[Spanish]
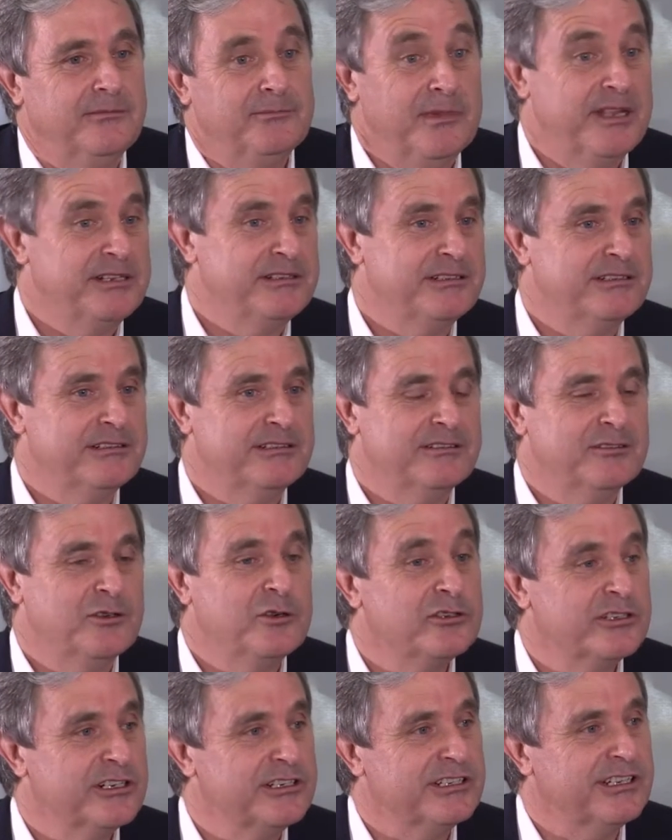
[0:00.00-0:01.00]
más
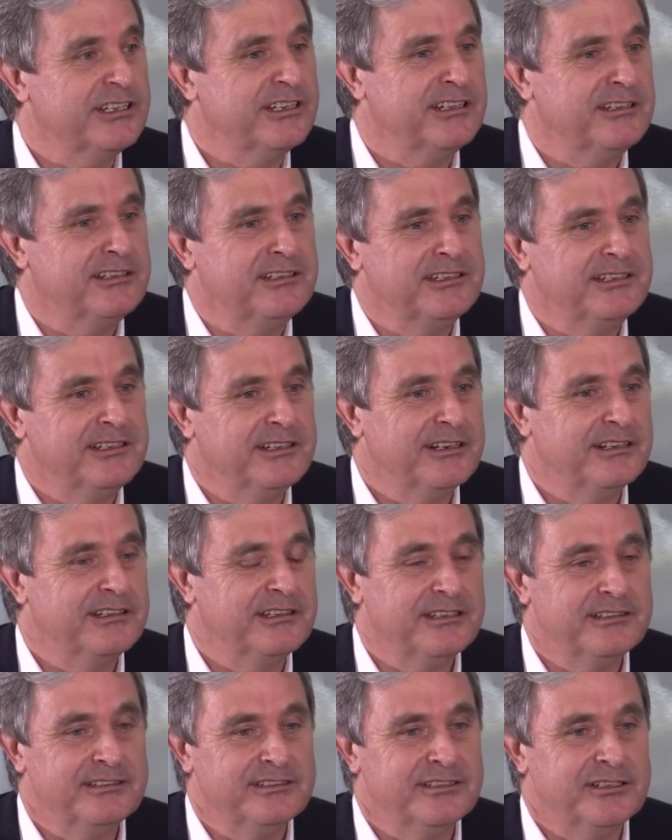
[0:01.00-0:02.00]
cosas que
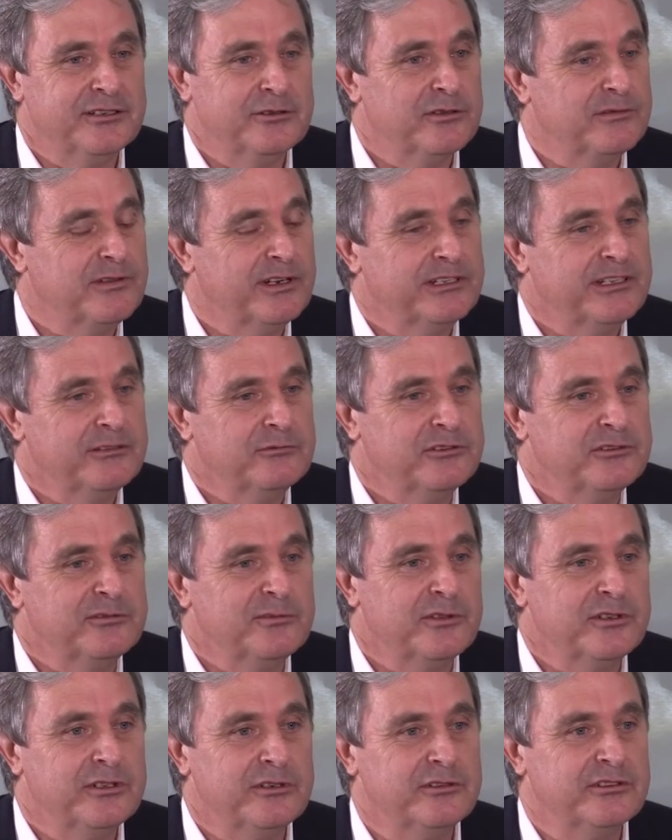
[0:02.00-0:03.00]
ingredientes que nos faltan en nuestro
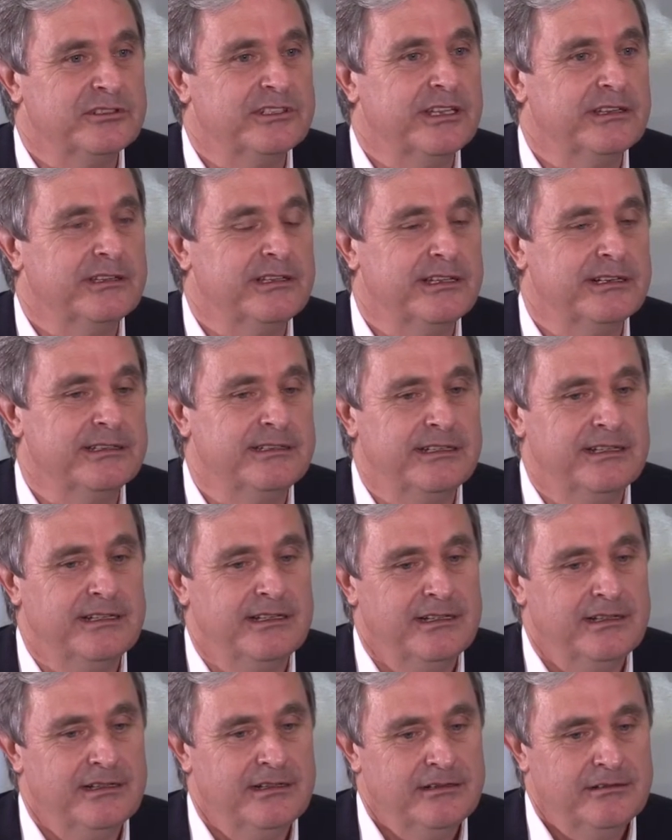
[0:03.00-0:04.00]
modelo estándar
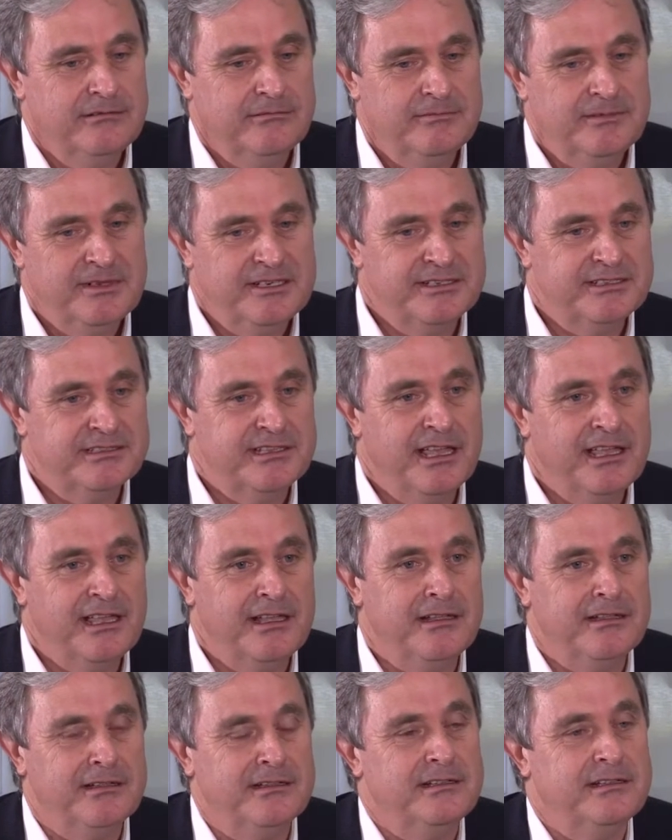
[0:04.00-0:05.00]

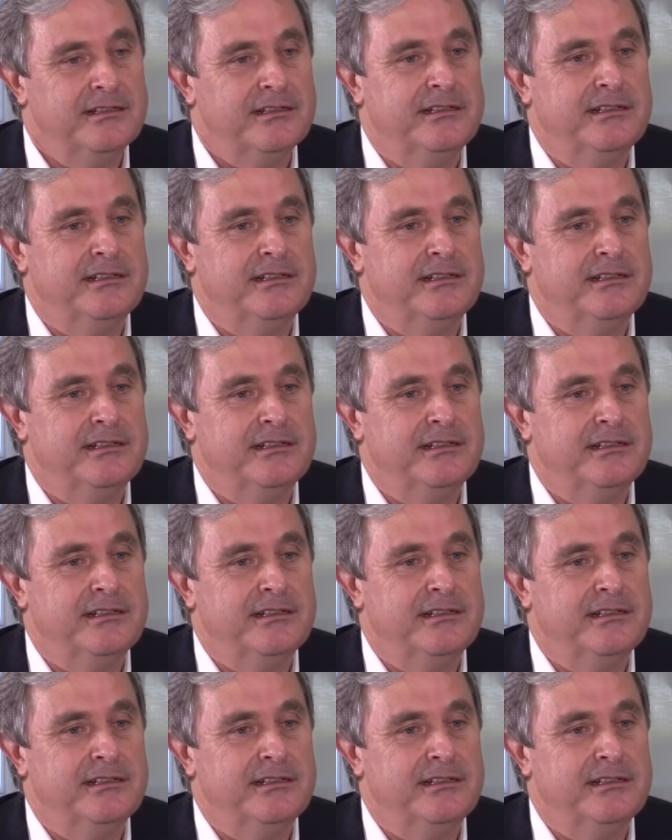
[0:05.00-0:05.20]
está,